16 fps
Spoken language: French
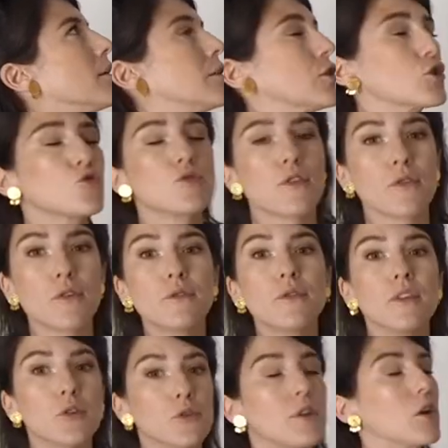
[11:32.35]
D'ailleurs, je vous ai fait une
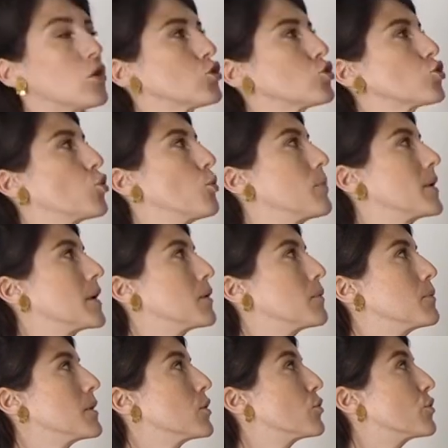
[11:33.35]
vidéo d'ailleurs sur mes,
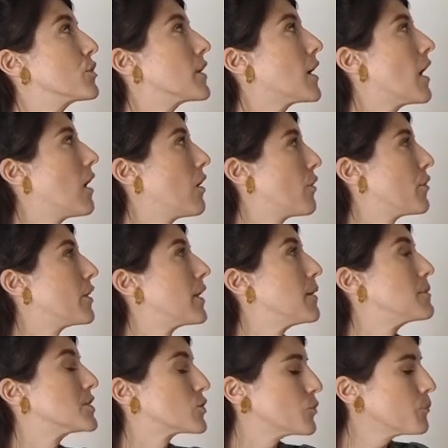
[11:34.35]
mes Oya euh, de
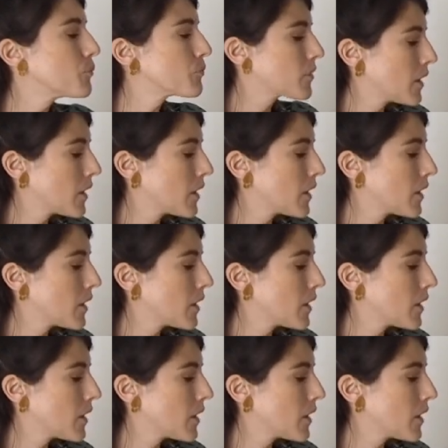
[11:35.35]
la maison.